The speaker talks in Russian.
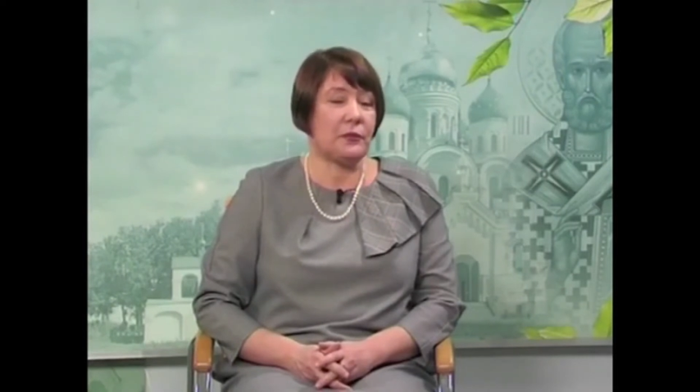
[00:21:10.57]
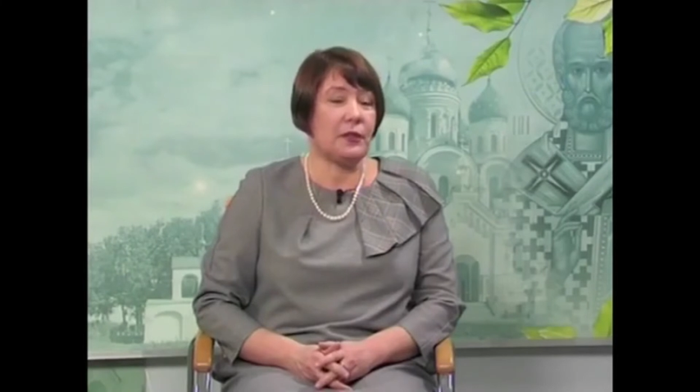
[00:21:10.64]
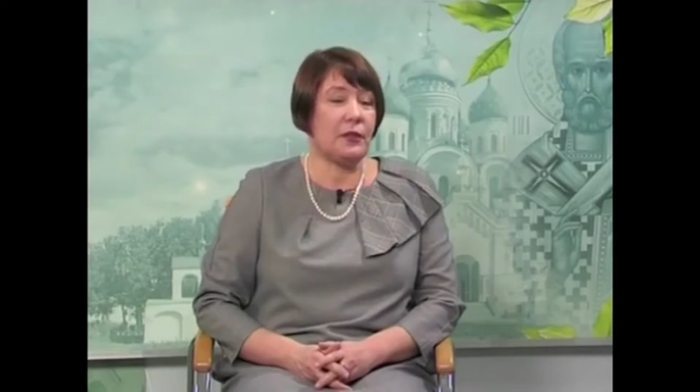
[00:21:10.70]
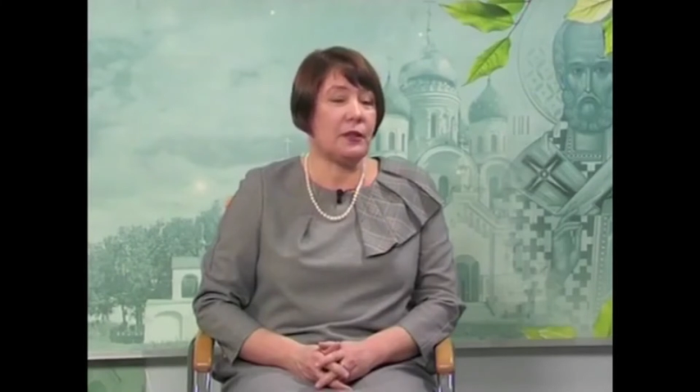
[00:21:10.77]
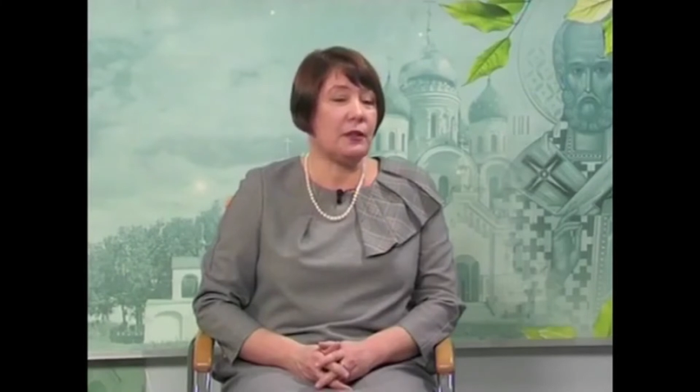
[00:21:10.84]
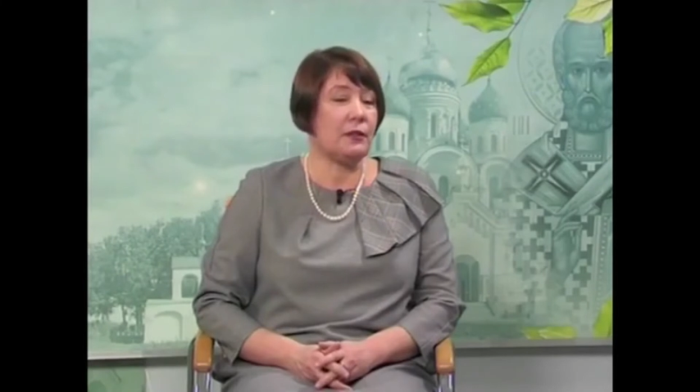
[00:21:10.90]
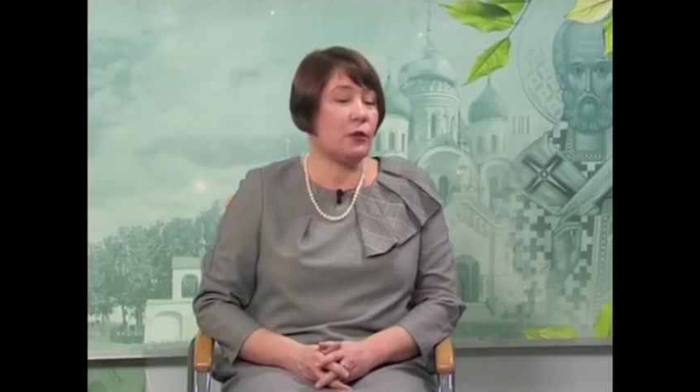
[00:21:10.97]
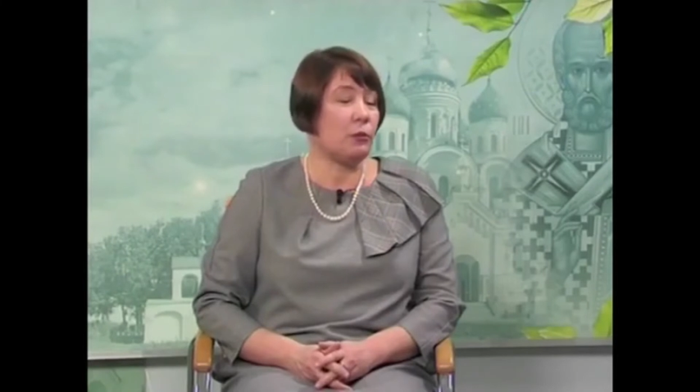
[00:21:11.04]

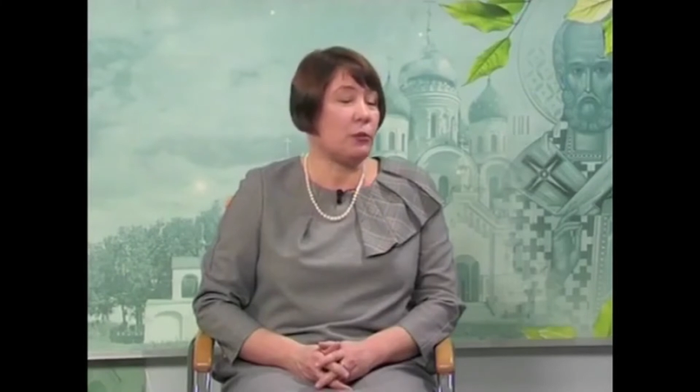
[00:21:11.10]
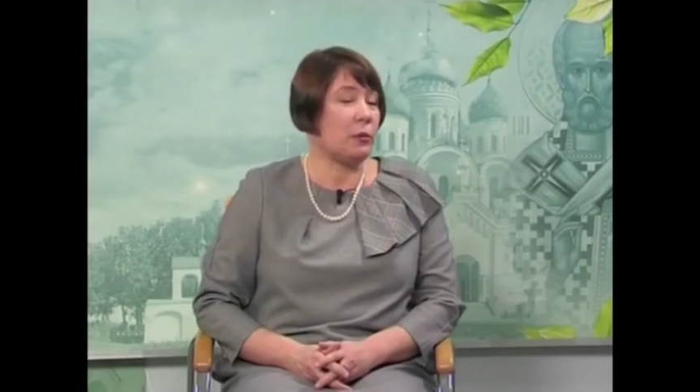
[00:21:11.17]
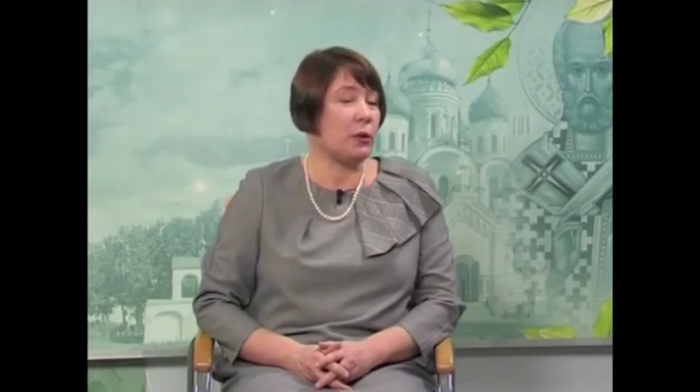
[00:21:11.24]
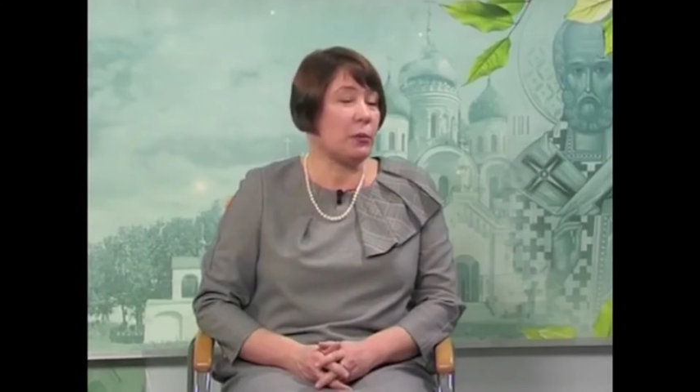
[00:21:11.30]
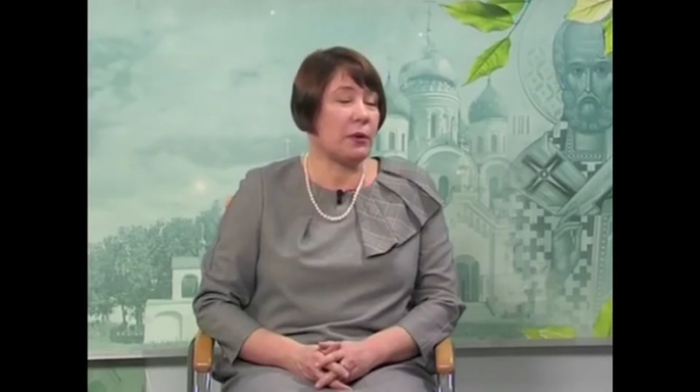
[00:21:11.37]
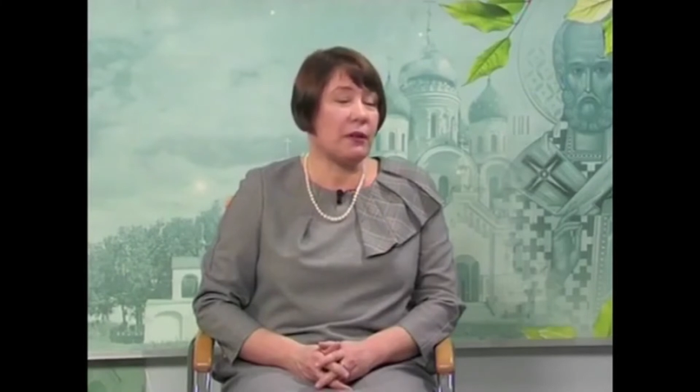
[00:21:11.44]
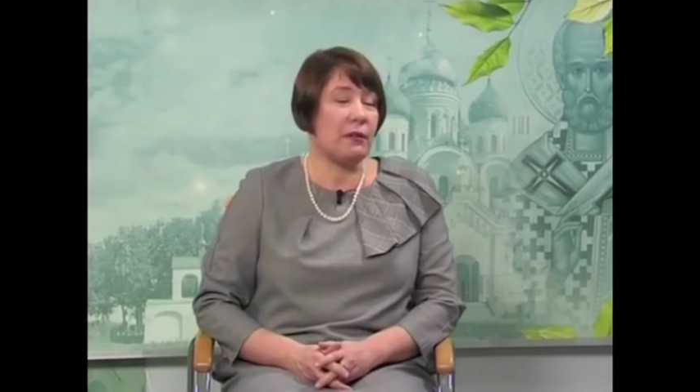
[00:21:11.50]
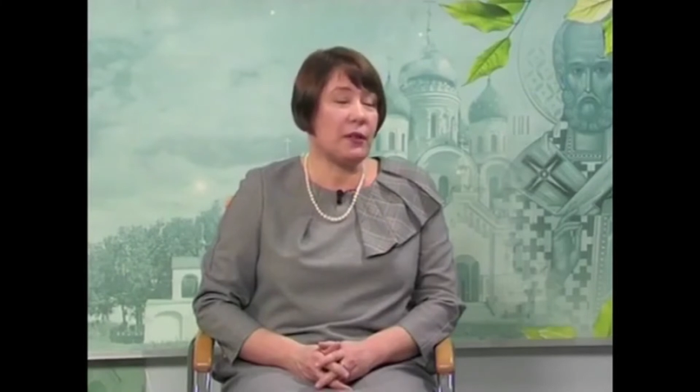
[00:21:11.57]
и говорит, у меня
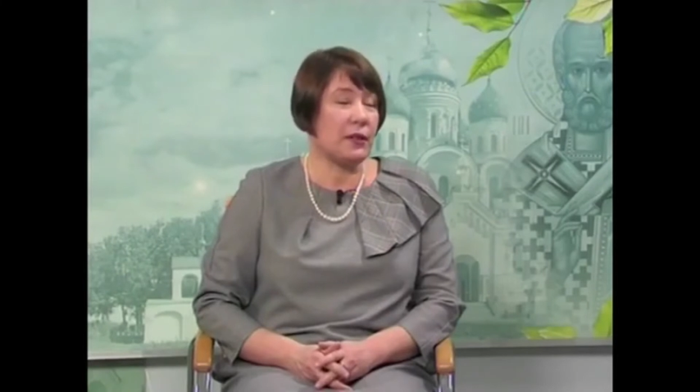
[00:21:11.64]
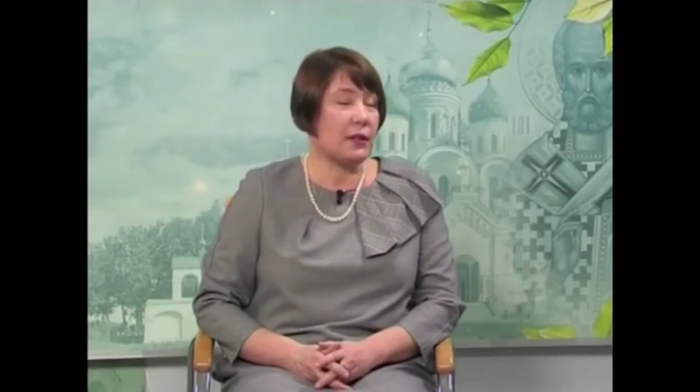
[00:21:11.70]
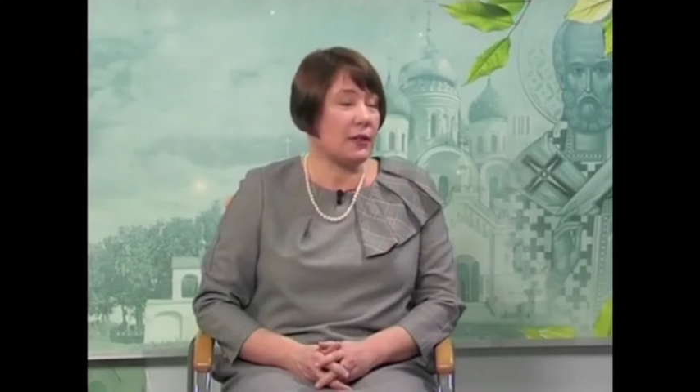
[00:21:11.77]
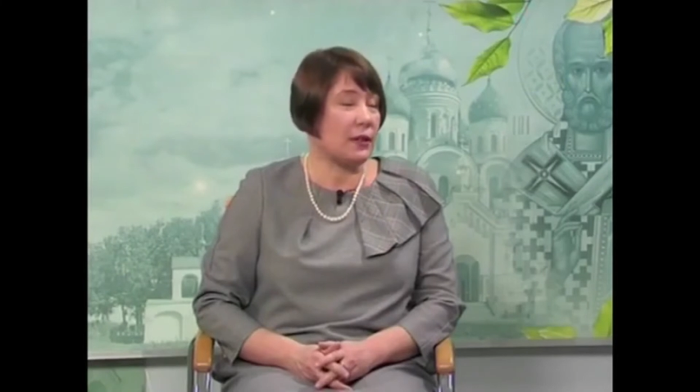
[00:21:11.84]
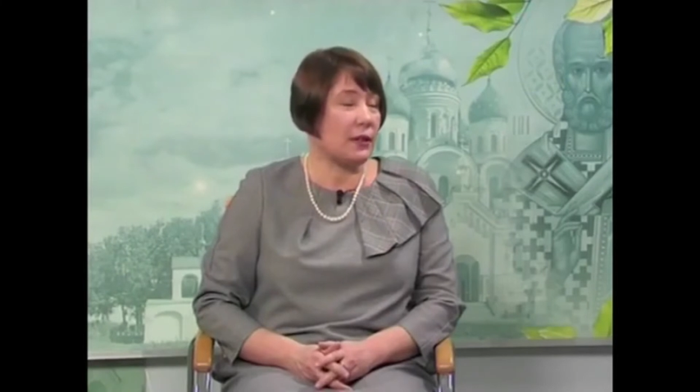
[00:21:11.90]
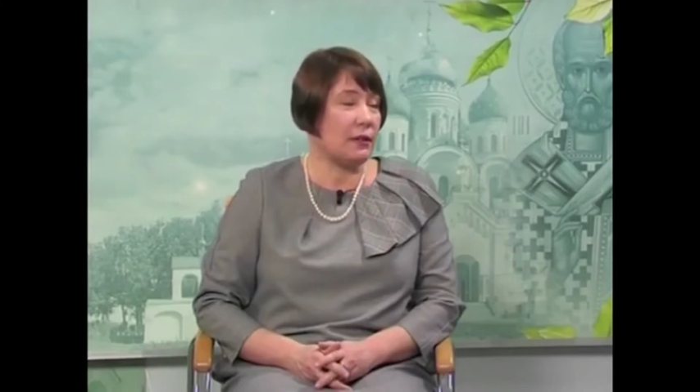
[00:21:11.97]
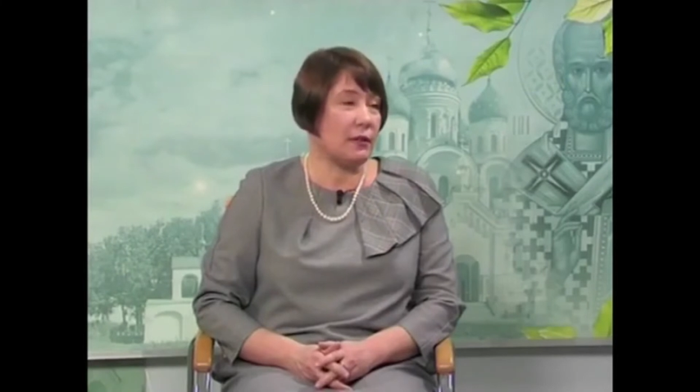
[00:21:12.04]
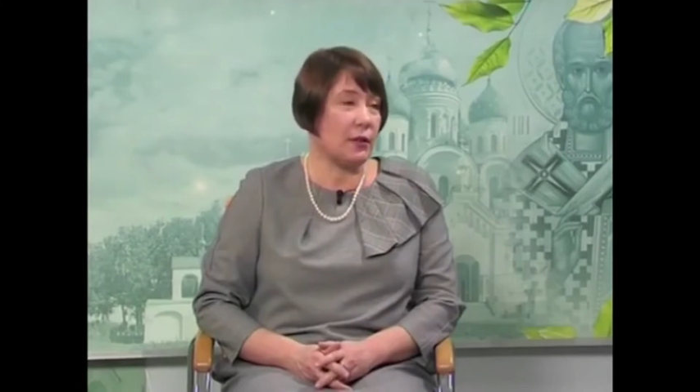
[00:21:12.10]
было правило никогда
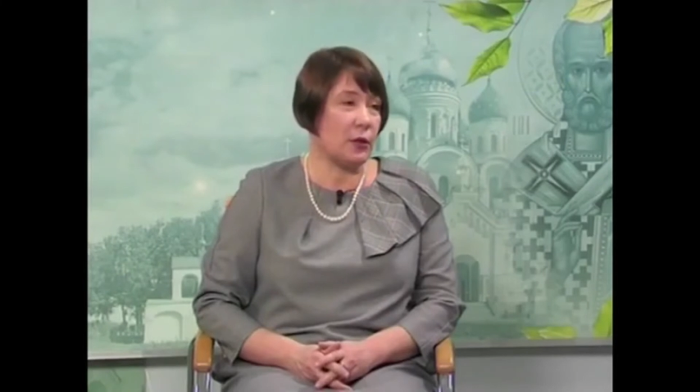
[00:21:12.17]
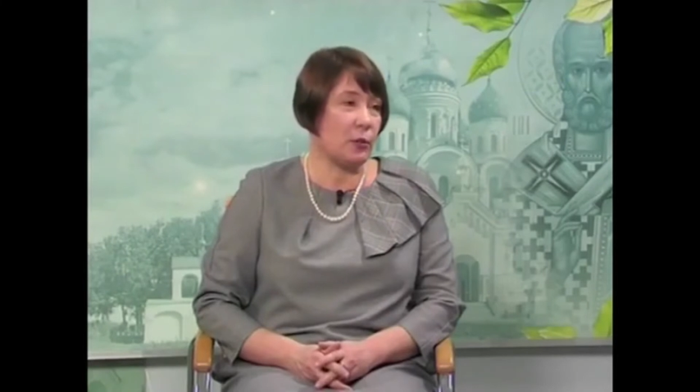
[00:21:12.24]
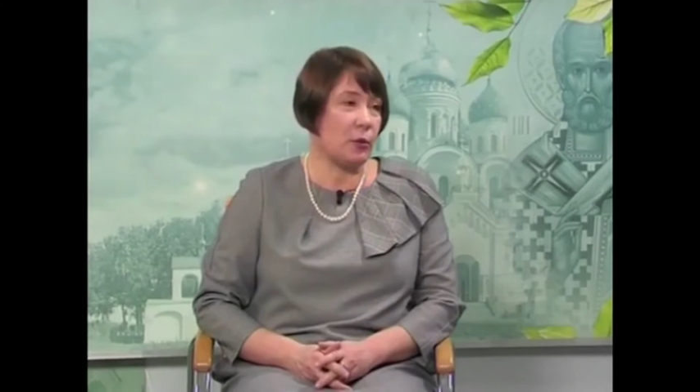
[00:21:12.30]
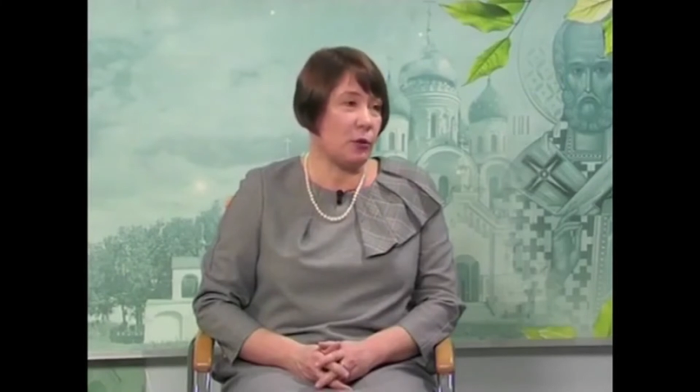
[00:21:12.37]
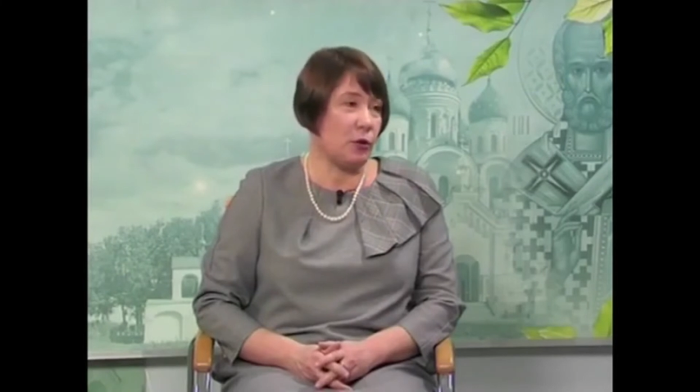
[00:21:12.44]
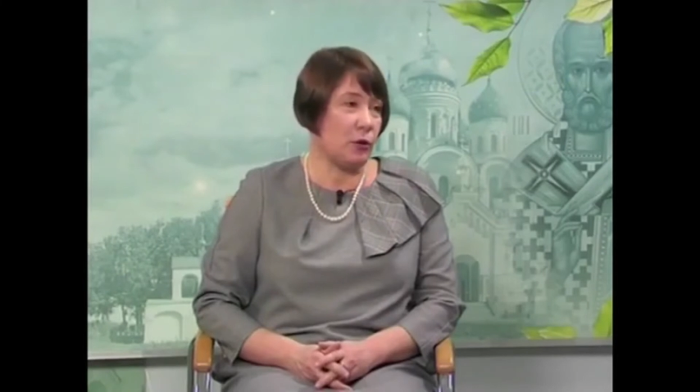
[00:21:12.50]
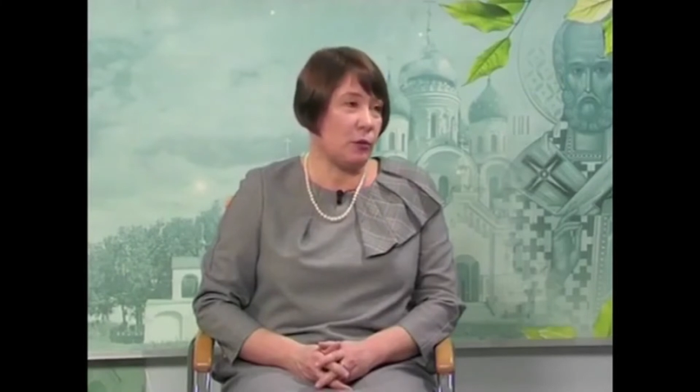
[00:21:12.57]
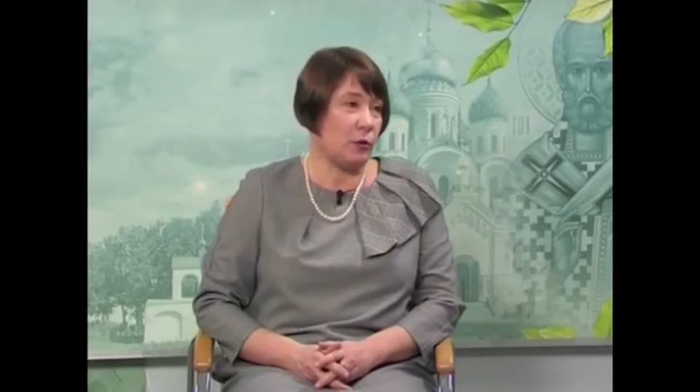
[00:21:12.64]
не говорить с
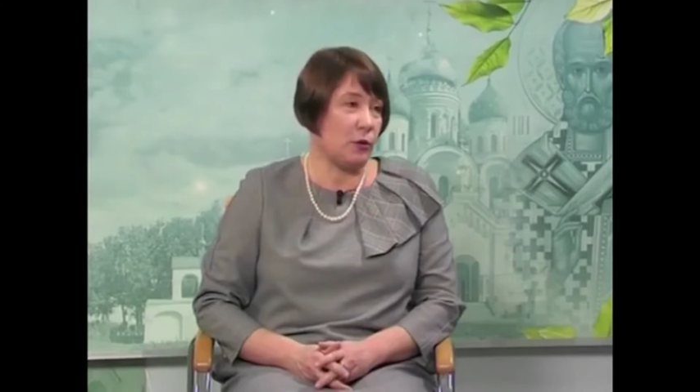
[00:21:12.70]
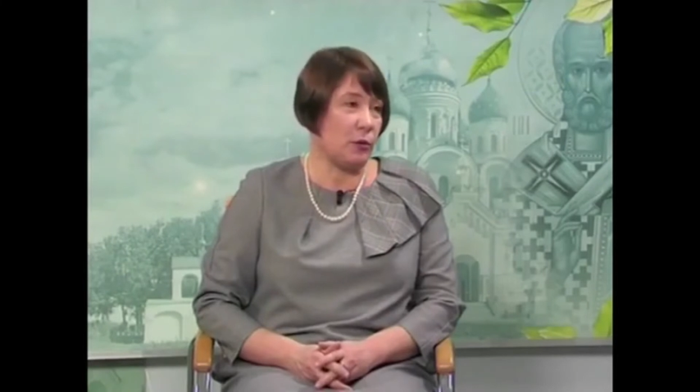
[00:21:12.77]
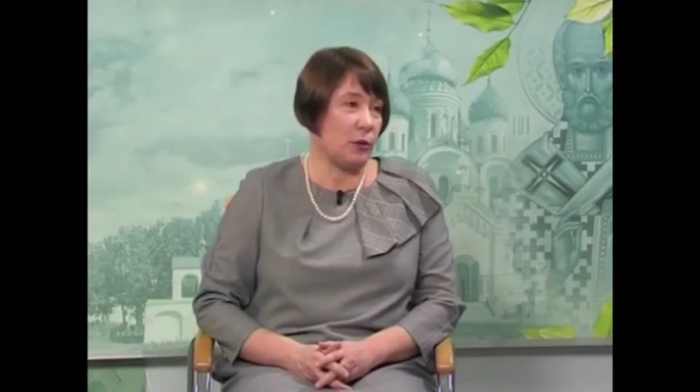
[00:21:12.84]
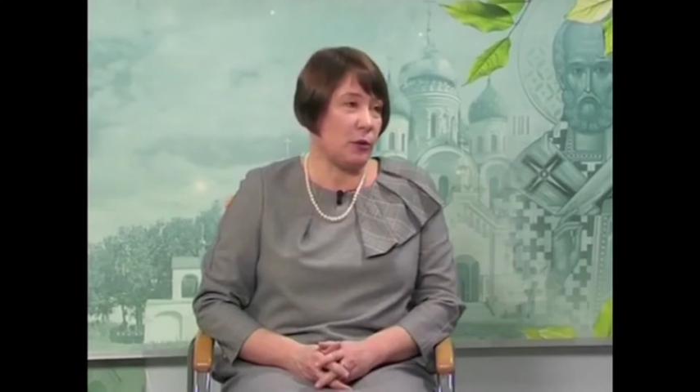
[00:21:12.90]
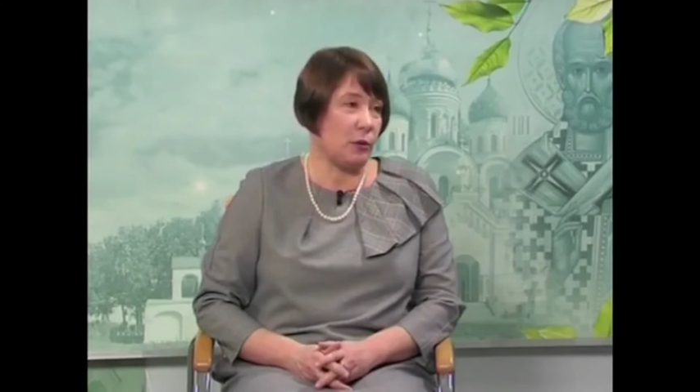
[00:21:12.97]
пьющими людьми,